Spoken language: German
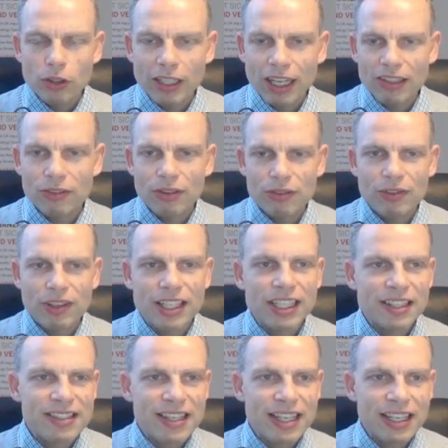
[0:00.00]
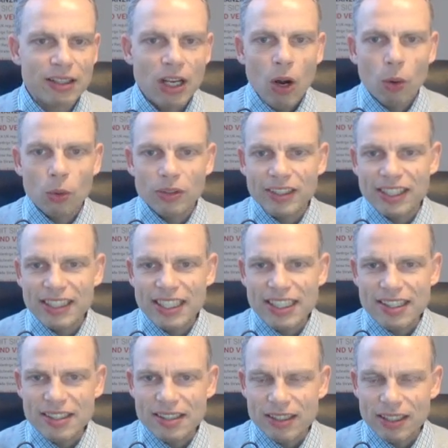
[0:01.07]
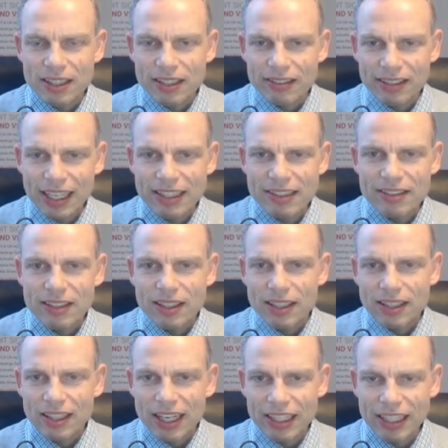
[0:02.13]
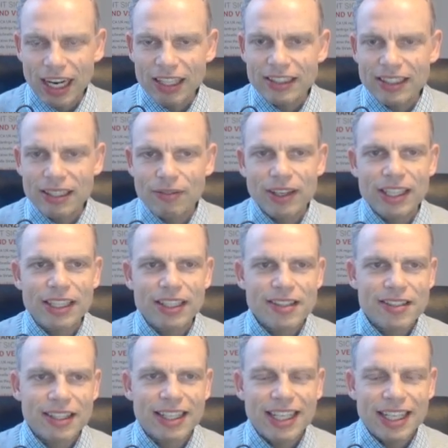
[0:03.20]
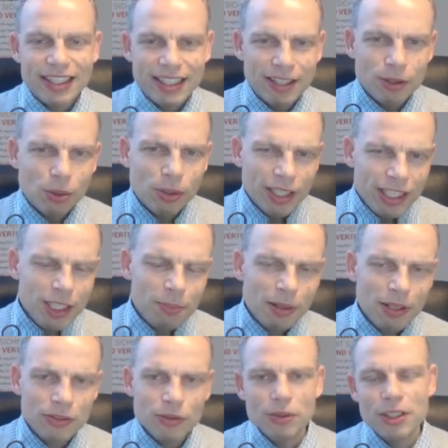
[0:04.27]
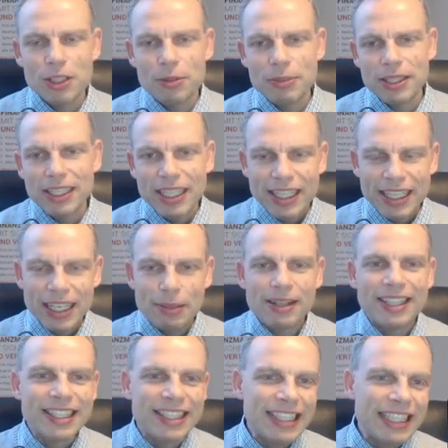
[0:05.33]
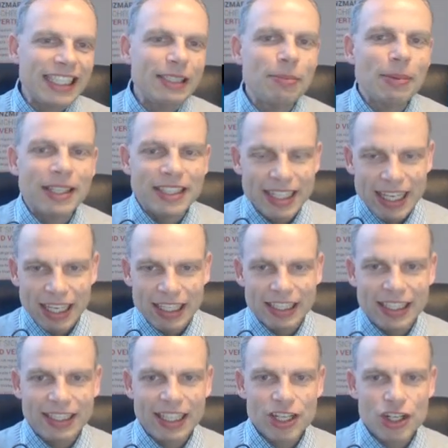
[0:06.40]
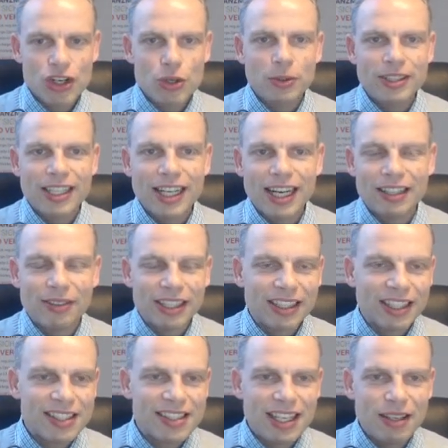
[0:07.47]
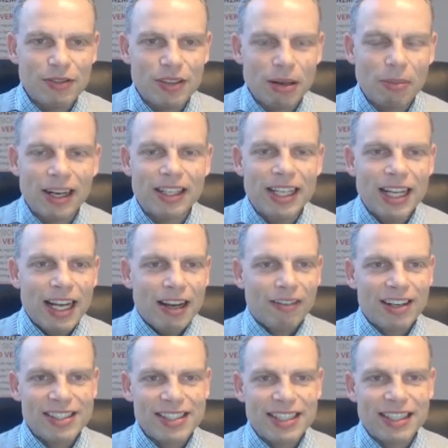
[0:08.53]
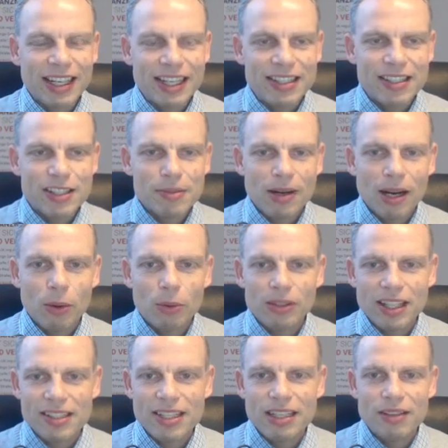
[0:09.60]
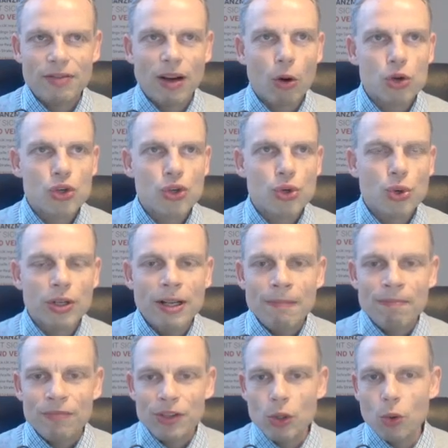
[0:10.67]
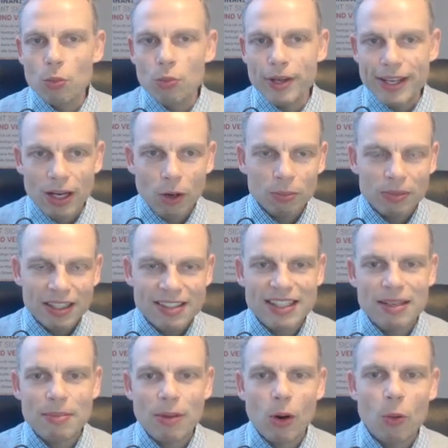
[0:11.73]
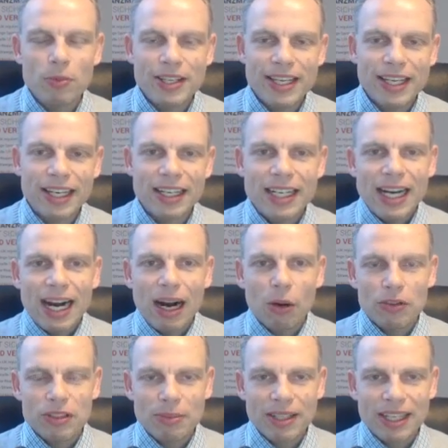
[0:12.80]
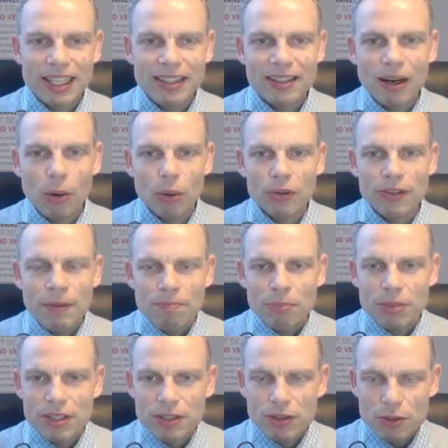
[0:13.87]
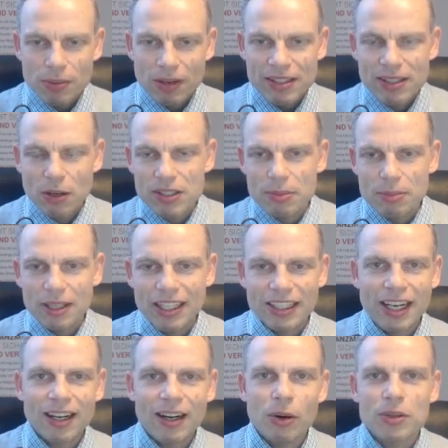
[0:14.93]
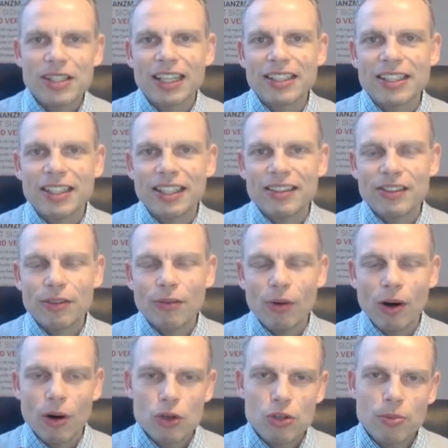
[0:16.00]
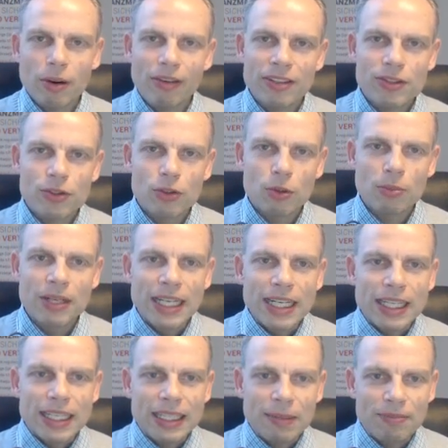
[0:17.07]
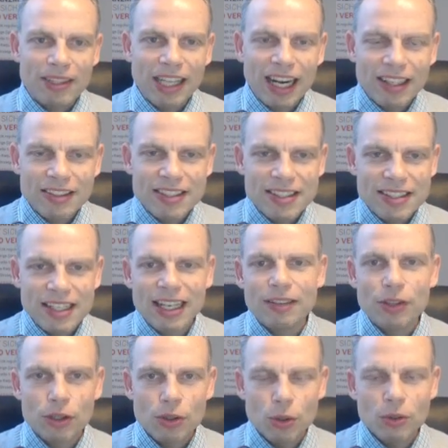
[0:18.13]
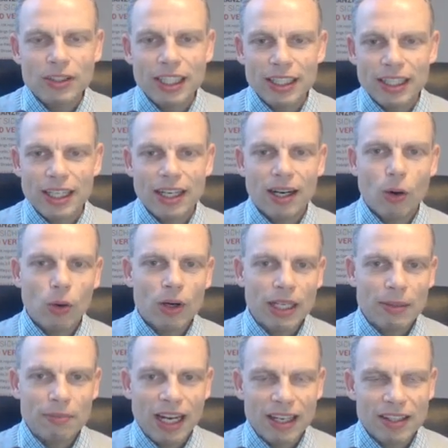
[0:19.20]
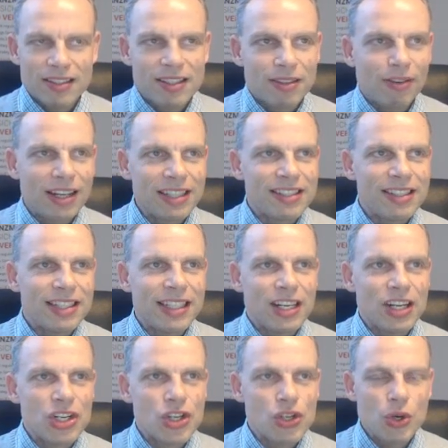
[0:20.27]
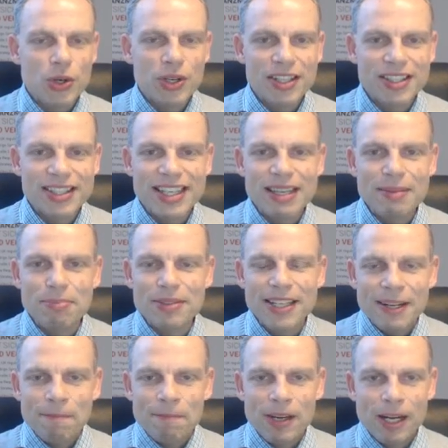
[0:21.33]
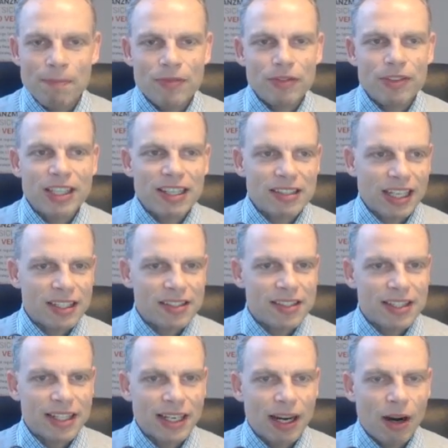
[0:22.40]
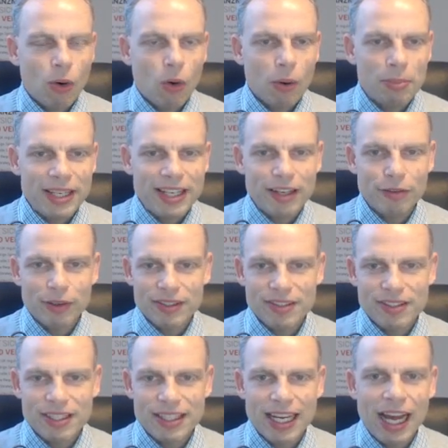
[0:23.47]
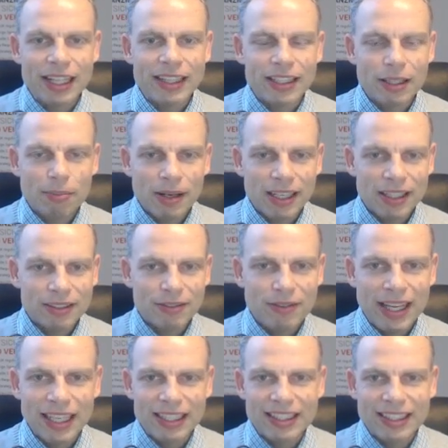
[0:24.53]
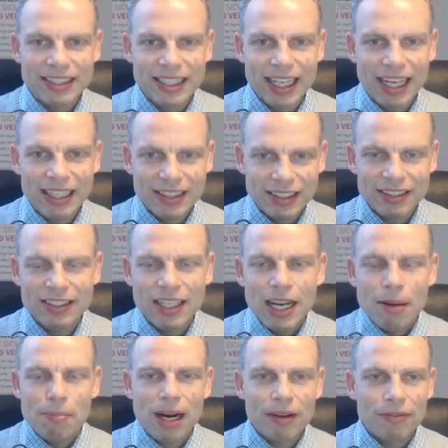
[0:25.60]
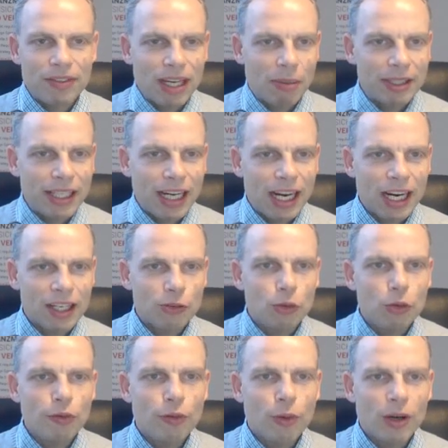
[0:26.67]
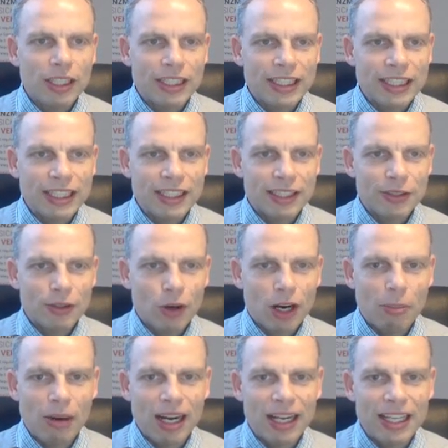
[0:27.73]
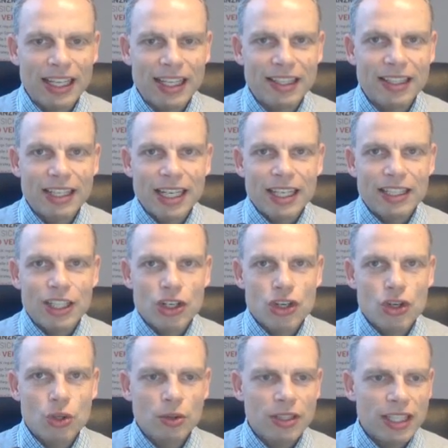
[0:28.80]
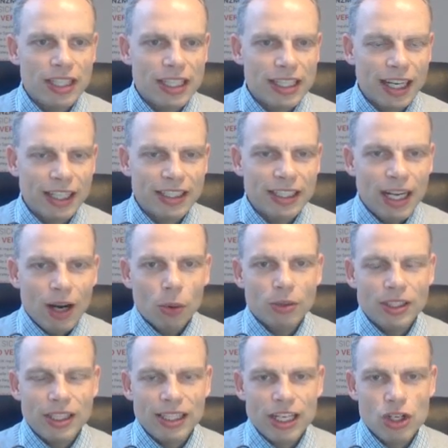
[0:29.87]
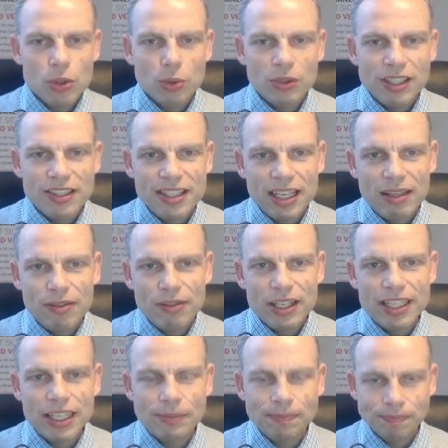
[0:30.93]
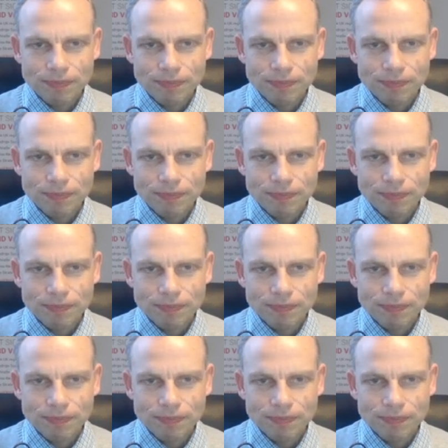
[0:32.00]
Das, was wir hier sehen und diesen Trend Kanal, den wir hier sehen, den gucke ich persönlich mir immer liebend gerne in der Stunde an, weil da sehen wir mal, was die Trends machen und da sehen wir auch schön die Umkehr. Um das Thema Umkehr aus einem Trend raus, beziehungsweise aus einem Kanal raus, hatte ich ja diese Woche auch schon mal was zum ähm, DAX gesagt. Wir gucken dann nachher auch im DAX, was sich hier Schönes gibt, ähm, wie das Ganze dann auch mittelfristig angepackt werden kann. Das machen wir aber nachher zuvor hier noch einmal in die Stunde hinein und in der Stunde sehen wir hier